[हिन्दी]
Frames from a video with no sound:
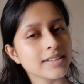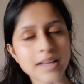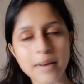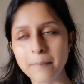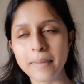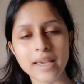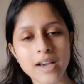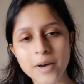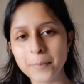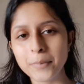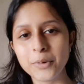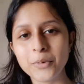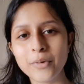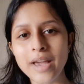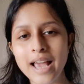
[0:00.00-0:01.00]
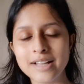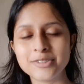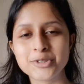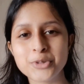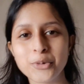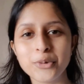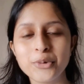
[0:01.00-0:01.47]
द मेकअप लुक
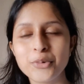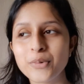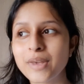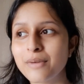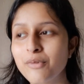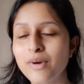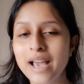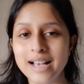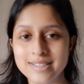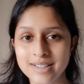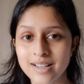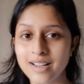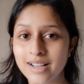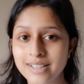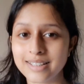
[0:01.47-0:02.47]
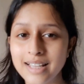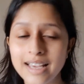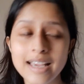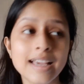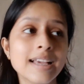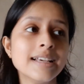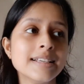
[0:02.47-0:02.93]
एंड शो यू कि वो कैसा लगता है